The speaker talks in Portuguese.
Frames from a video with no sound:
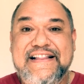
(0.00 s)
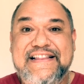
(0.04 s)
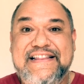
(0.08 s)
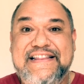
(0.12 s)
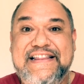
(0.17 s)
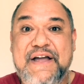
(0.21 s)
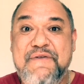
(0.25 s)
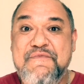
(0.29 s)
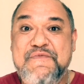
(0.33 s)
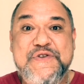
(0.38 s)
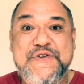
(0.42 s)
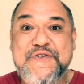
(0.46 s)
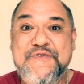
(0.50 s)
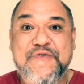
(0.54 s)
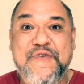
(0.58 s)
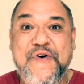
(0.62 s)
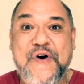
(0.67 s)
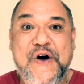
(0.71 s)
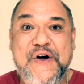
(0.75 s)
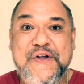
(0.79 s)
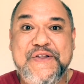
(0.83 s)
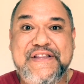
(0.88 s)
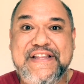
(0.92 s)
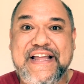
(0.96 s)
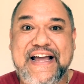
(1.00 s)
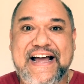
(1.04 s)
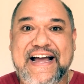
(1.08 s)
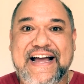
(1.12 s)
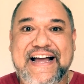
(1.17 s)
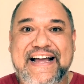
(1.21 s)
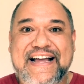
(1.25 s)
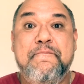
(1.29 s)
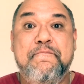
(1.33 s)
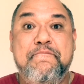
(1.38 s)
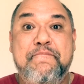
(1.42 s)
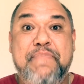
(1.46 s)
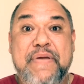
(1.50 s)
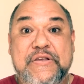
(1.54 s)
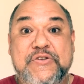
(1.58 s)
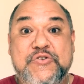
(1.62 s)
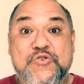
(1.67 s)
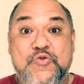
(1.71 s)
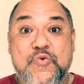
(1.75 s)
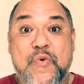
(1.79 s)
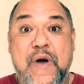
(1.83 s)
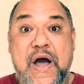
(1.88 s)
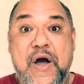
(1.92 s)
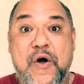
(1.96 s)
Tamo de volta!
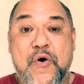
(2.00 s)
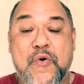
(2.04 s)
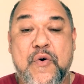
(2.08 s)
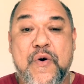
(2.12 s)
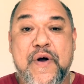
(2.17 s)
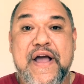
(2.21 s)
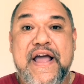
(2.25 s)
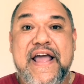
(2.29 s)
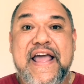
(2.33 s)
Pessoal,